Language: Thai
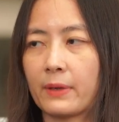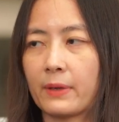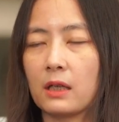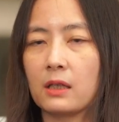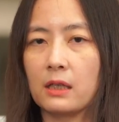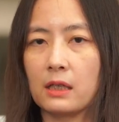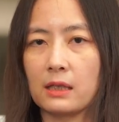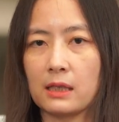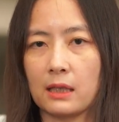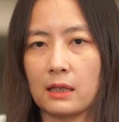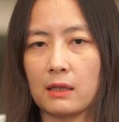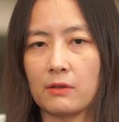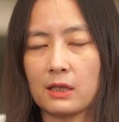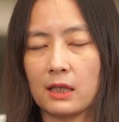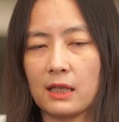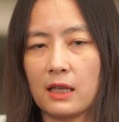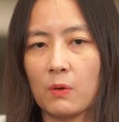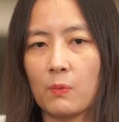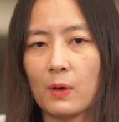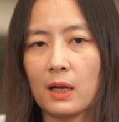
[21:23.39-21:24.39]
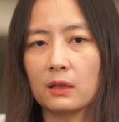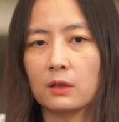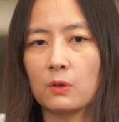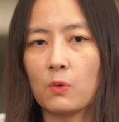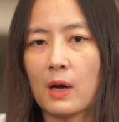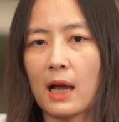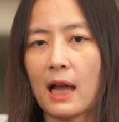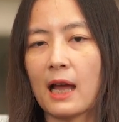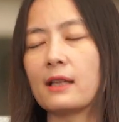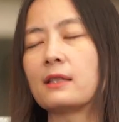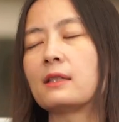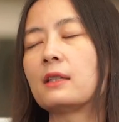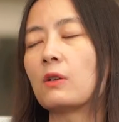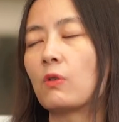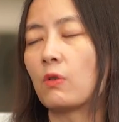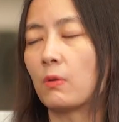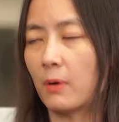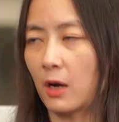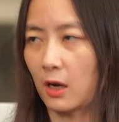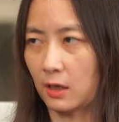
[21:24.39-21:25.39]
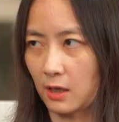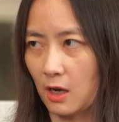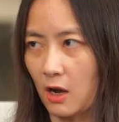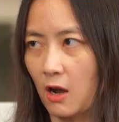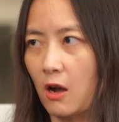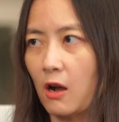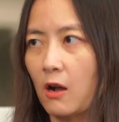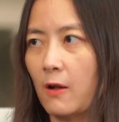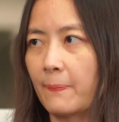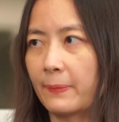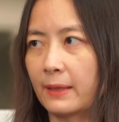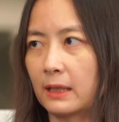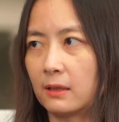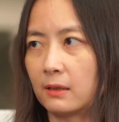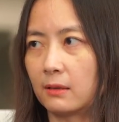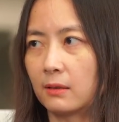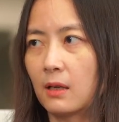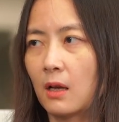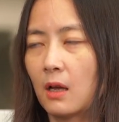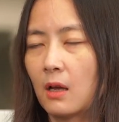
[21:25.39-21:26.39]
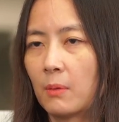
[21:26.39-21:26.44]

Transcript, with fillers: ก็คือเราจะเรียกว่าตัว ICO Portal หรือ